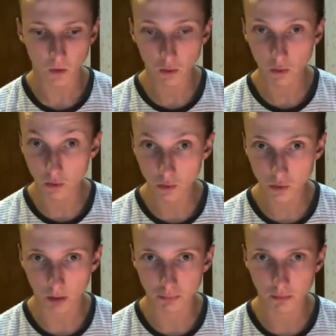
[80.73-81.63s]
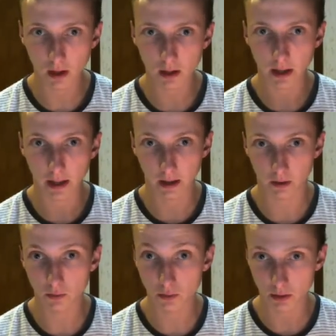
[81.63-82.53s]
UU 100 points,
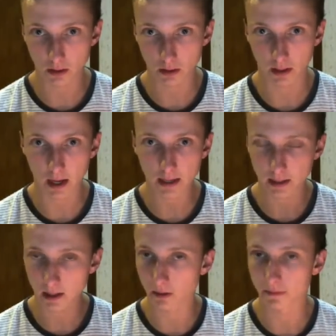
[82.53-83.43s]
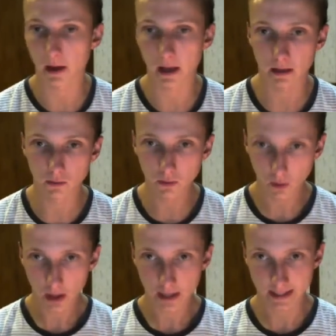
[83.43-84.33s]
RU 75 et enfin NU
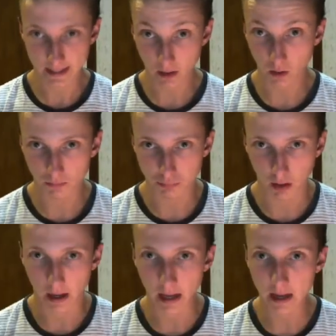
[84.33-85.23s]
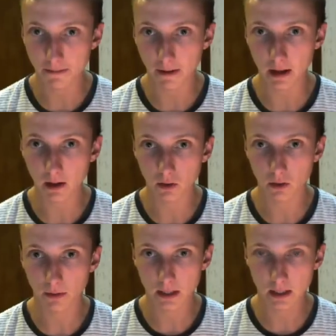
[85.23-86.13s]
50 points. Et il fallait
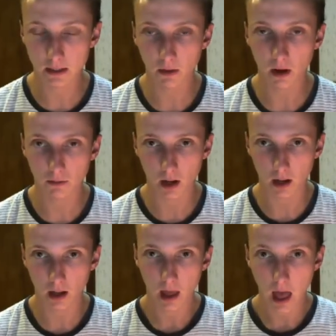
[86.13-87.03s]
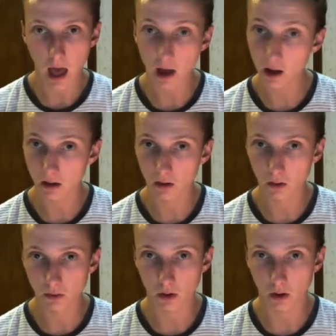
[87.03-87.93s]
automatiquement avoir un
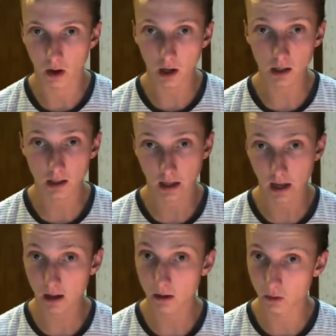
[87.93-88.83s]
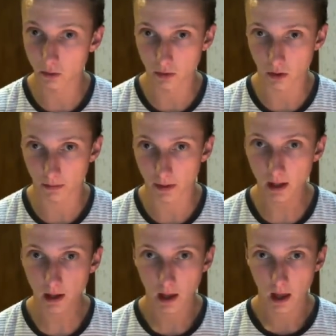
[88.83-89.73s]
Ouran A, un Ouran B,
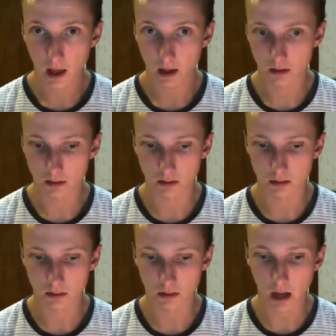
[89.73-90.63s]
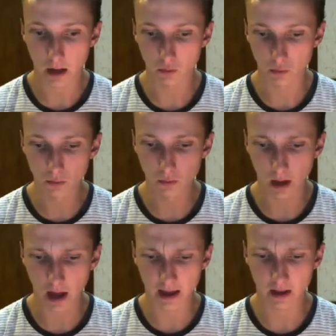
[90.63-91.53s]
euh, un UU,
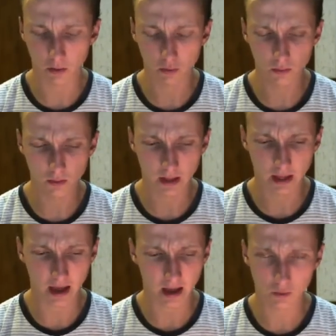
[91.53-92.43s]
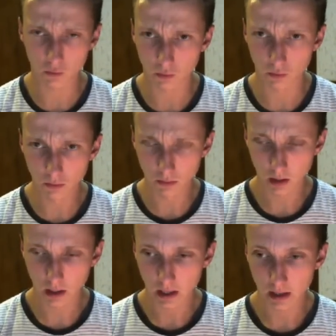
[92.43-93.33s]
un RU et un UU,
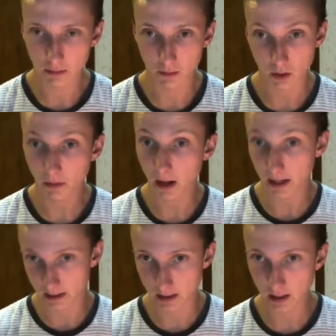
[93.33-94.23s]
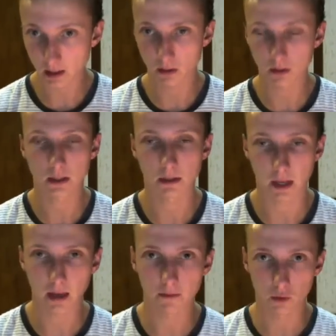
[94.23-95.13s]
il me semble, ainsi que sa
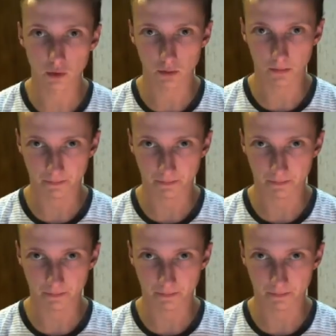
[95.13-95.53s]
méga évolution.